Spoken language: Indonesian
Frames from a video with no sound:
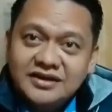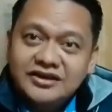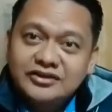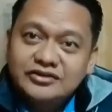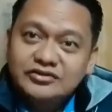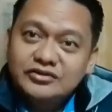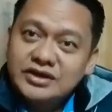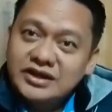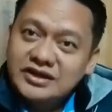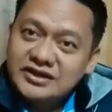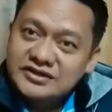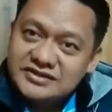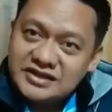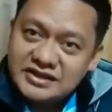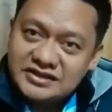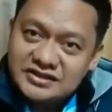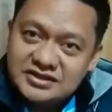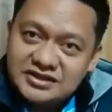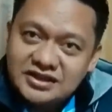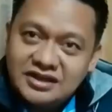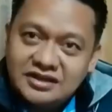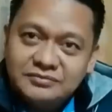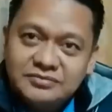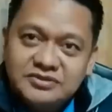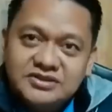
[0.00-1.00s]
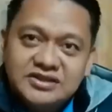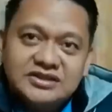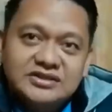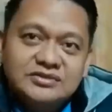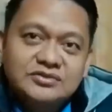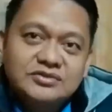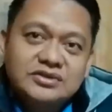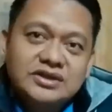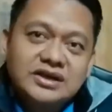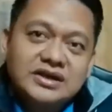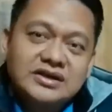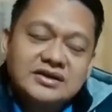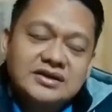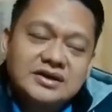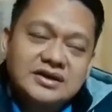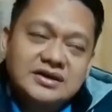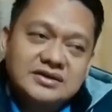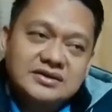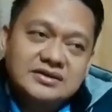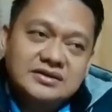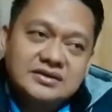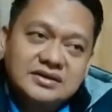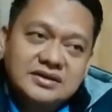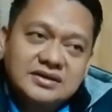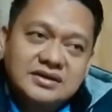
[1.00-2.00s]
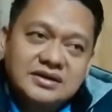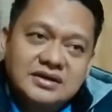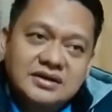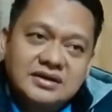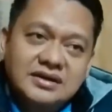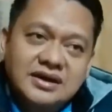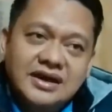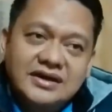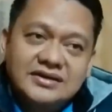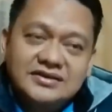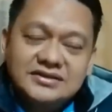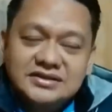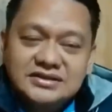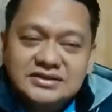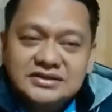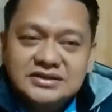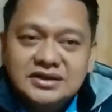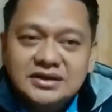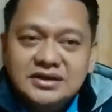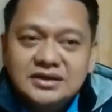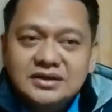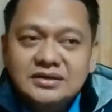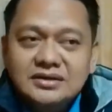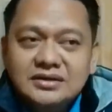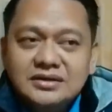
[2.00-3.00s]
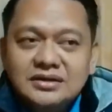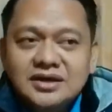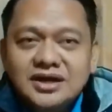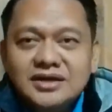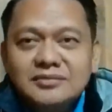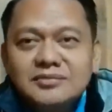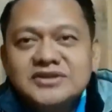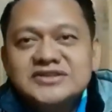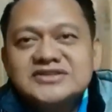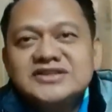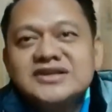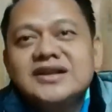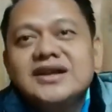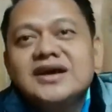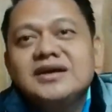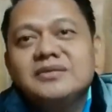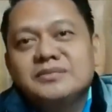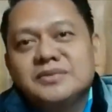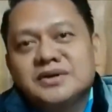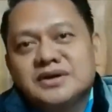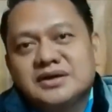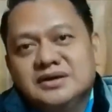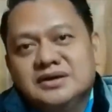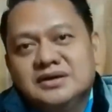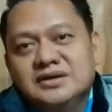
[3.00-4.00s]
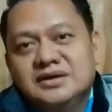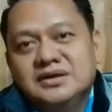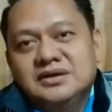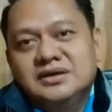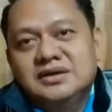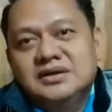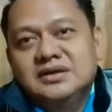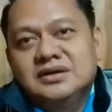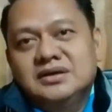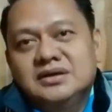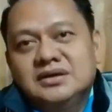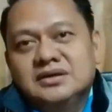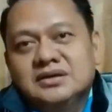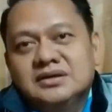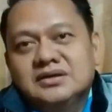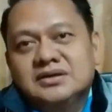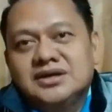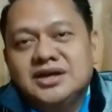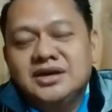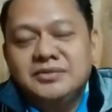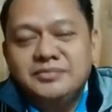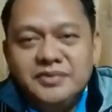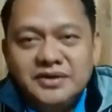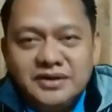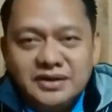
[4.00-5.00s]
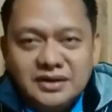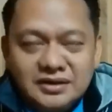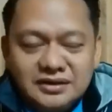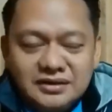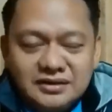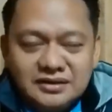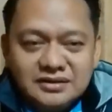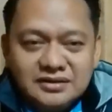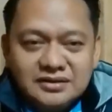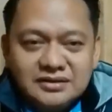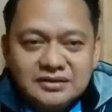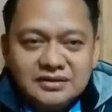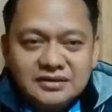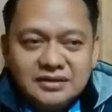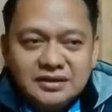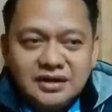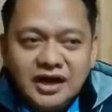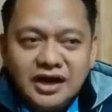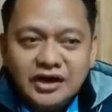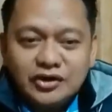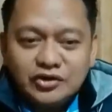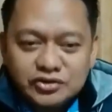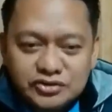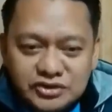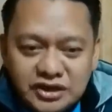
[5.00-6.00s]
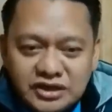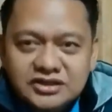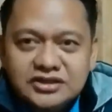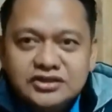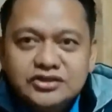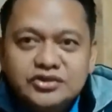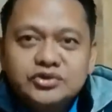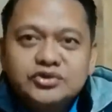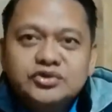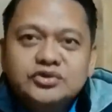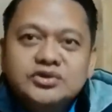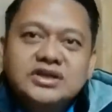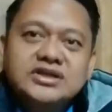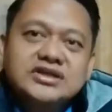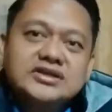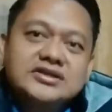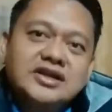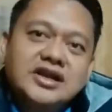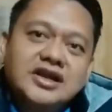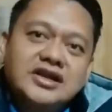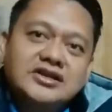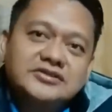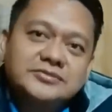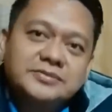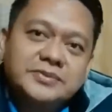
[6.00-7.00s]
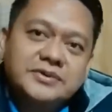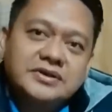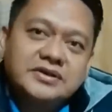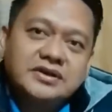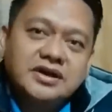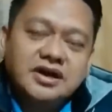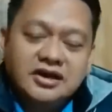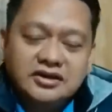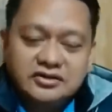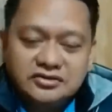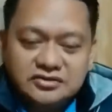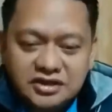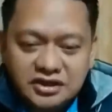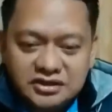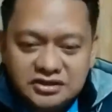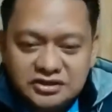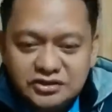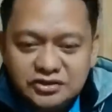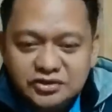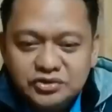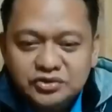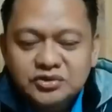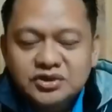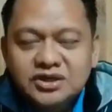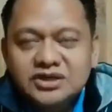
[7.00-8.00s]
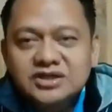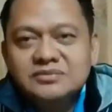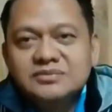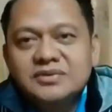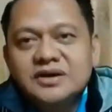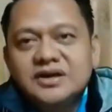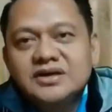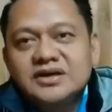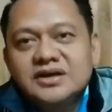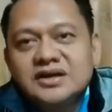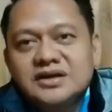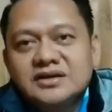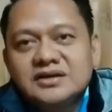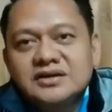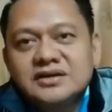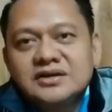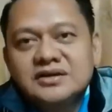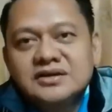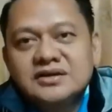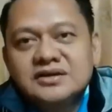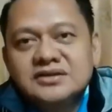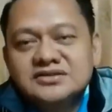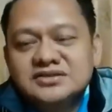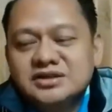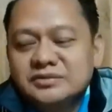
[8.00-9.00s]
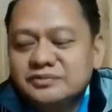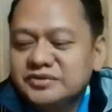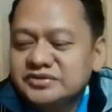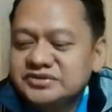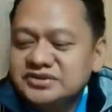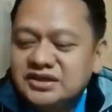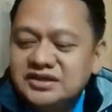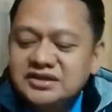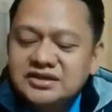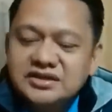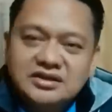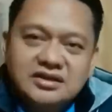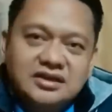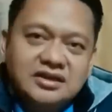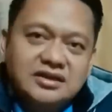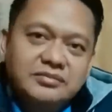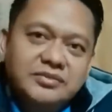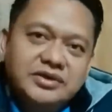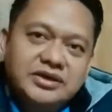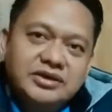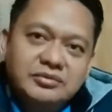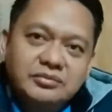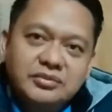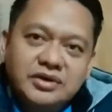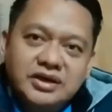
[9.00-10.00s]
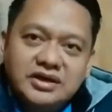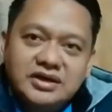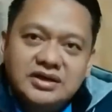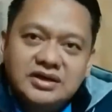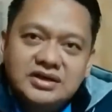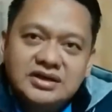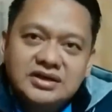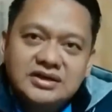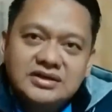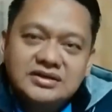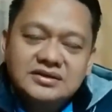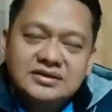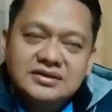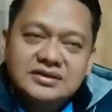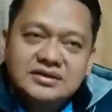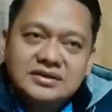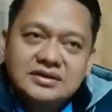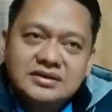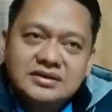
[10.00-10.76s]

Itu dana saksi lah bisa digunakan. Artinya kan masih lama. Kenapa harus saat itu juga ditransfer, harus saat itu juga dibayar sampai saya dikirimin nomor rekening?